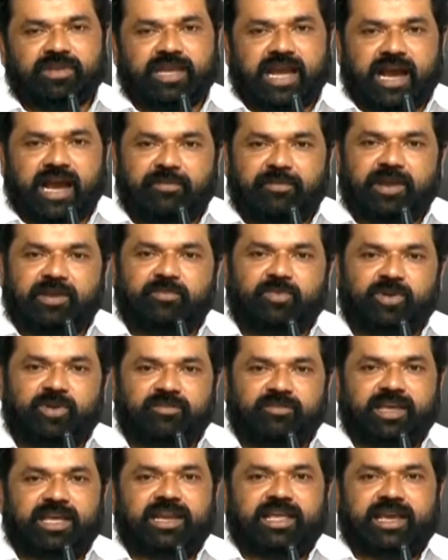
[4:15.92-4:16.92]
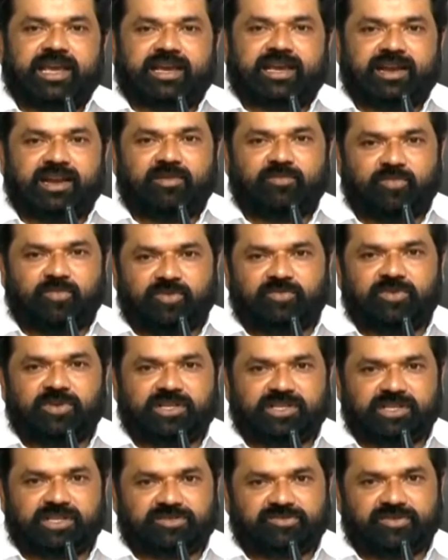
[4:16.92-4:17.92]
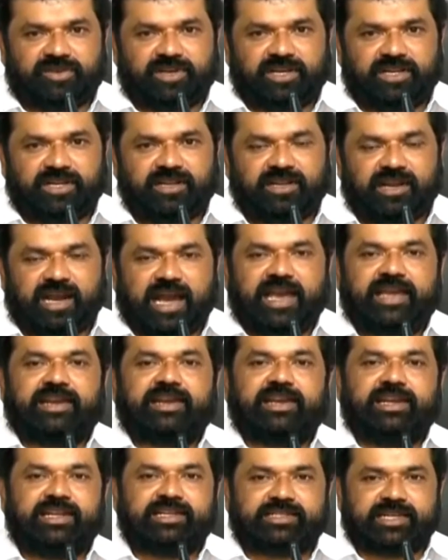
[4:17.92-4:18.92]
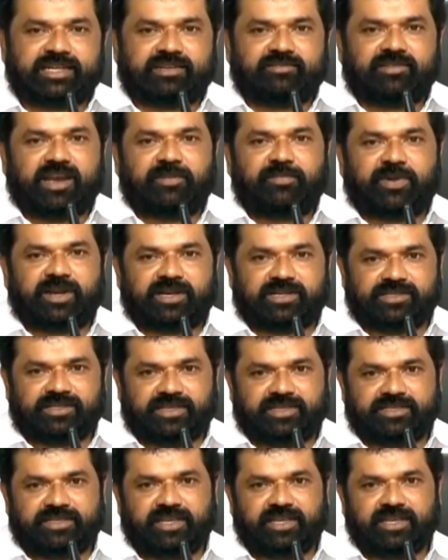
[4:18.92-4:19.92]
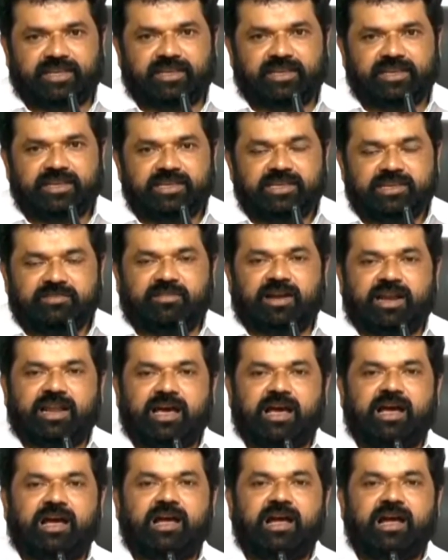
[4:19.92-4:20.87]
యాభై మూడు వేల ఎకరాల భూములు తీసుకొని ఆయన రియల్ ఎస్టేట్ వ్యాపారం చేసి ఇవాళ